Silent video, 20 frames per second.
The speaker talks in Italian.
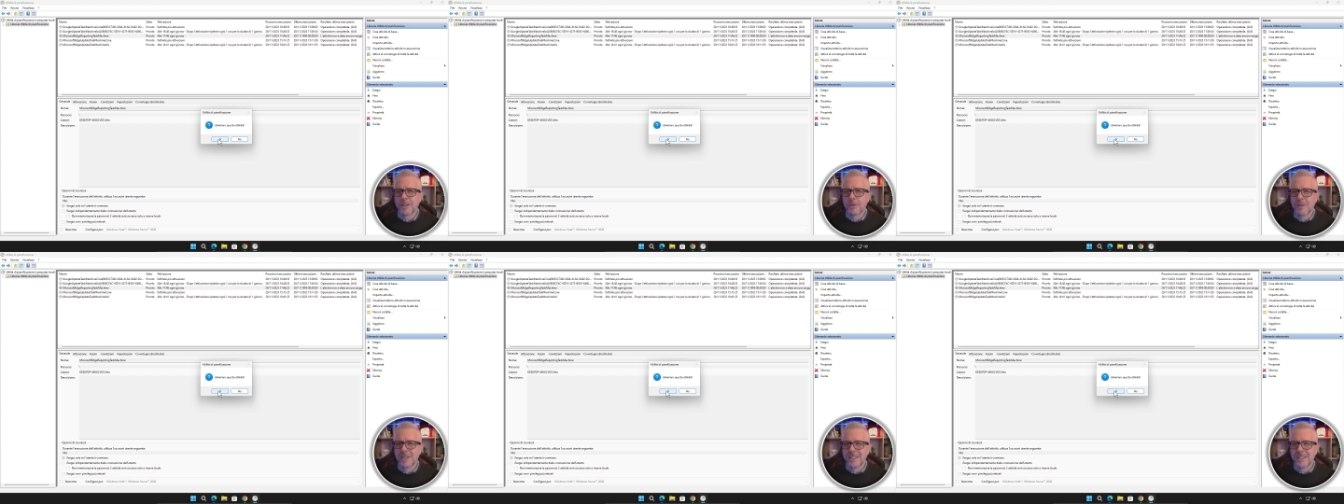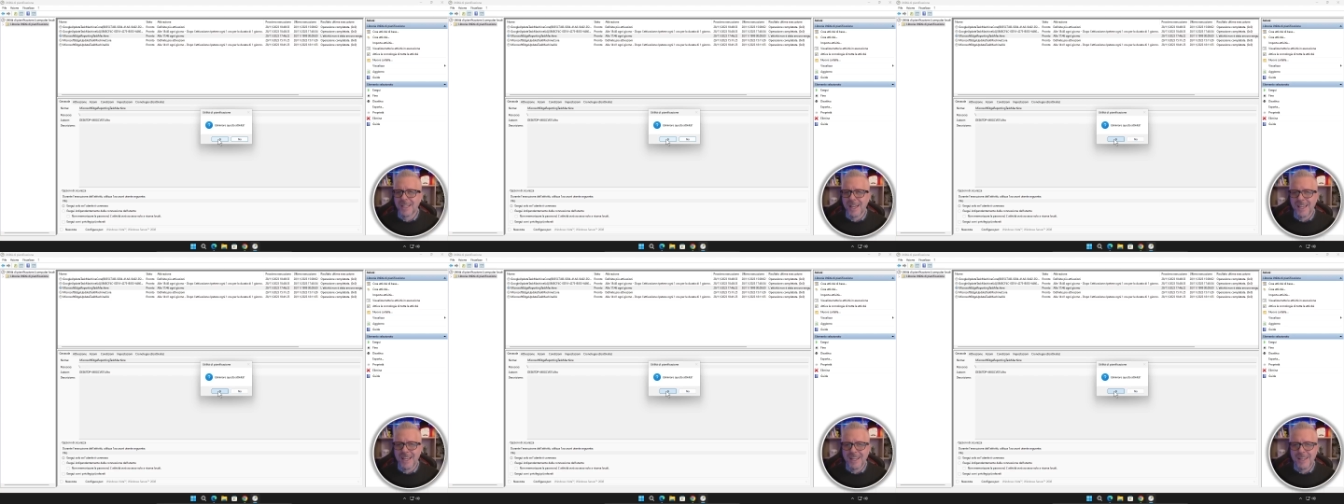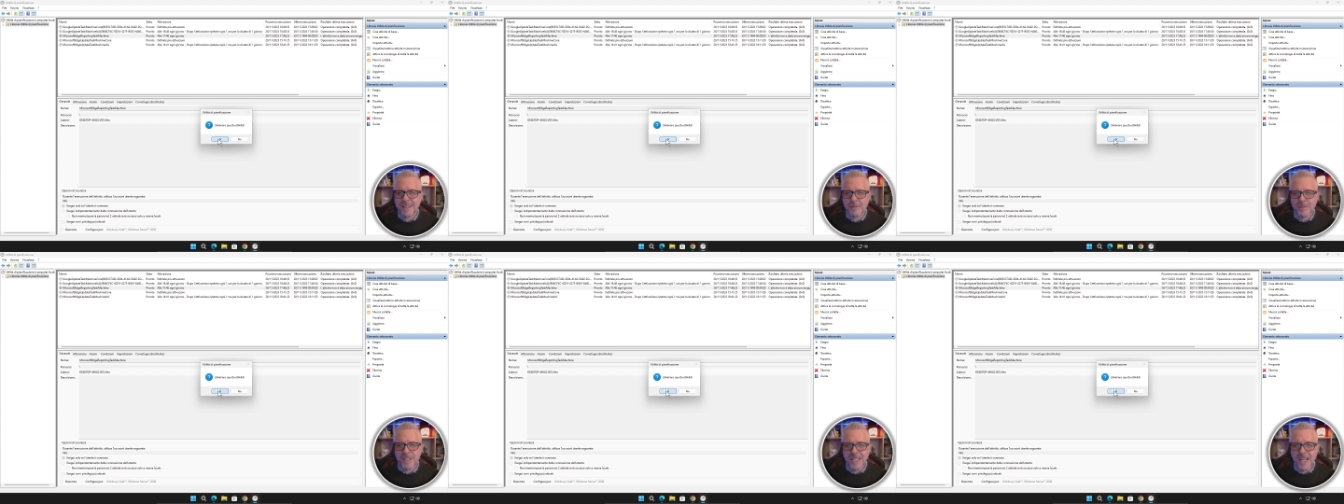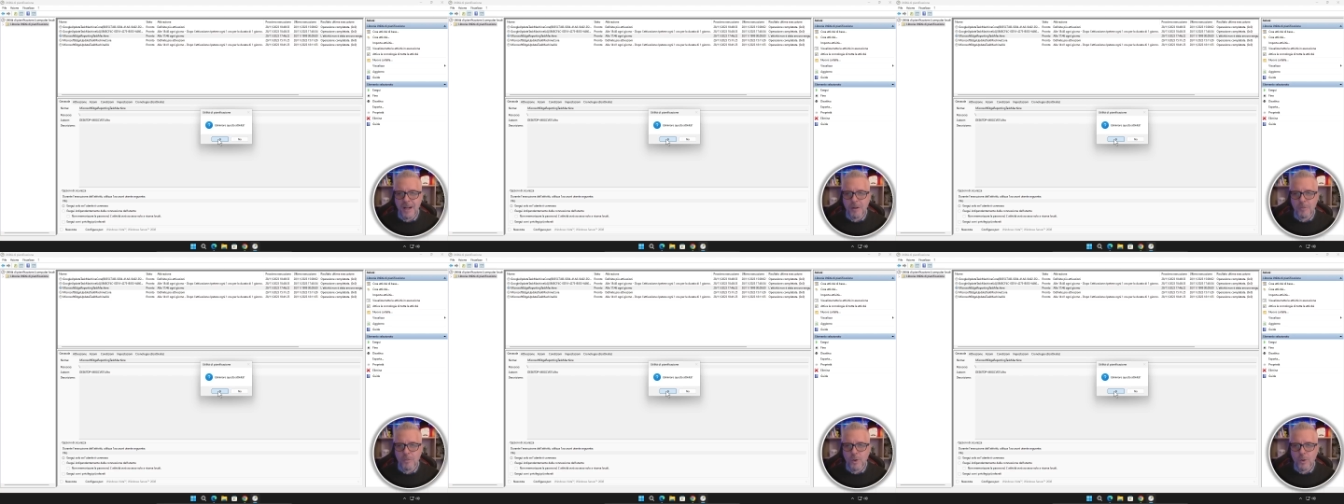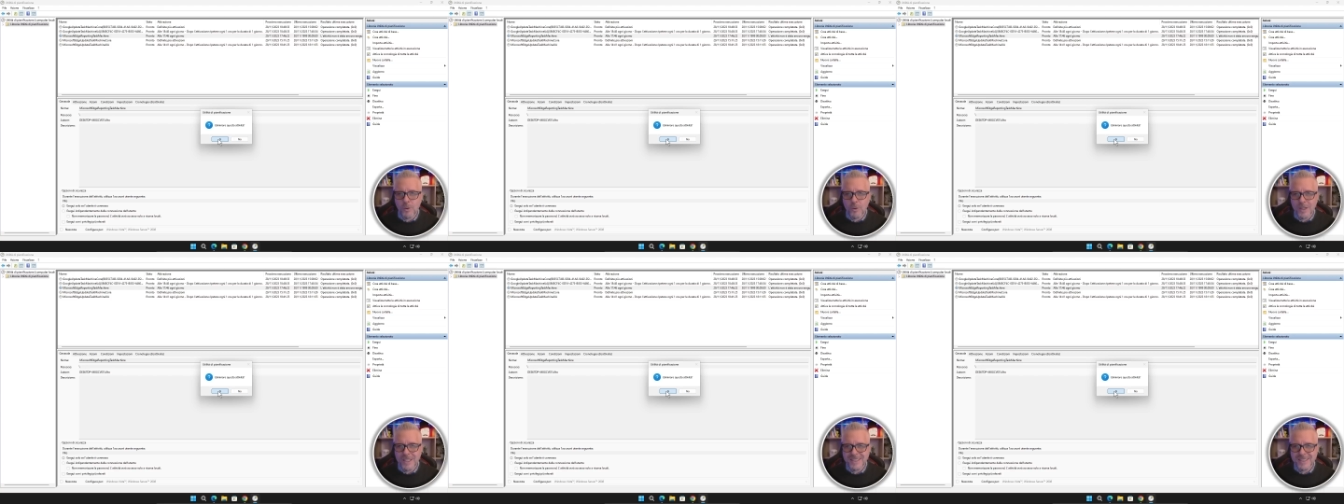Quindi eliminiamo
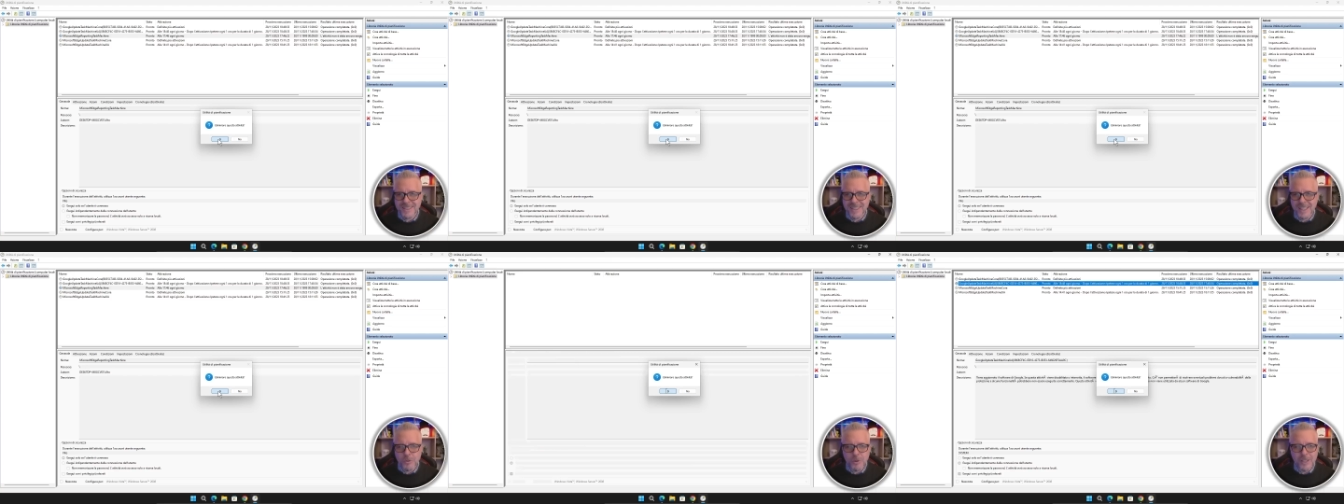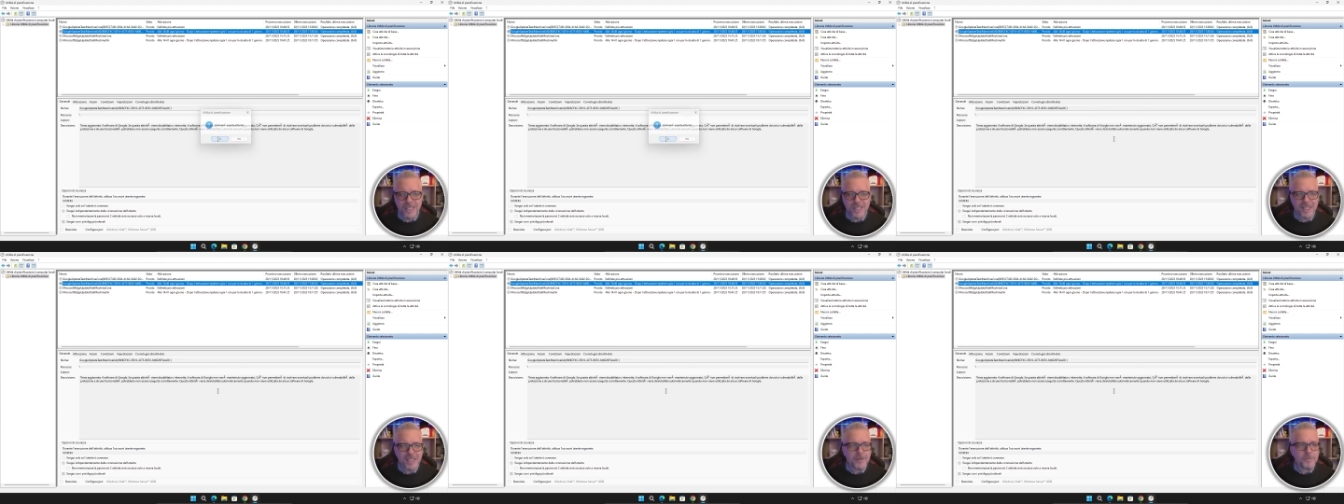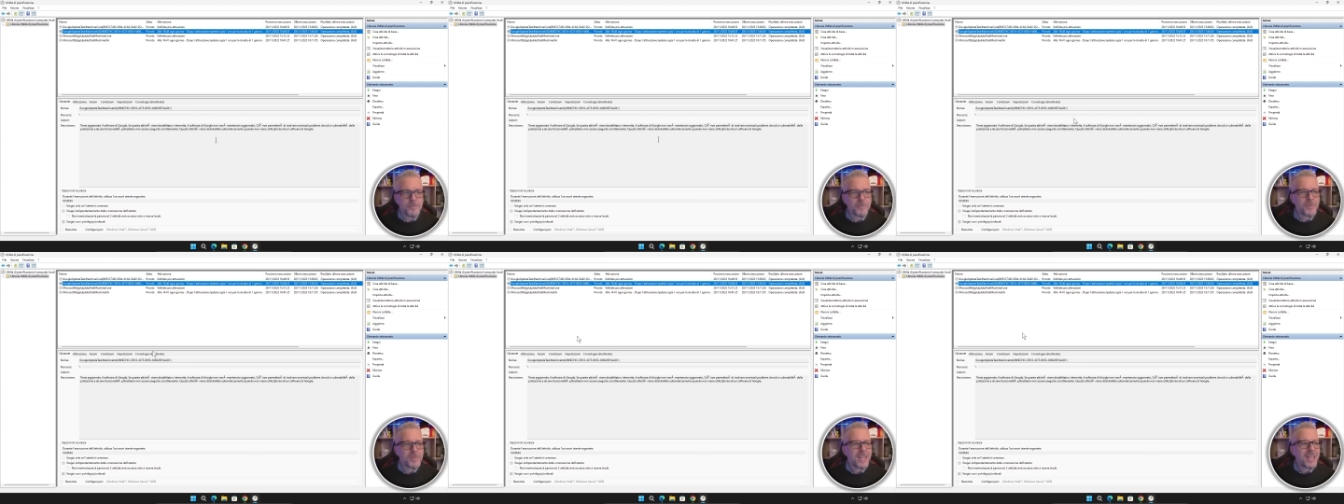questa qui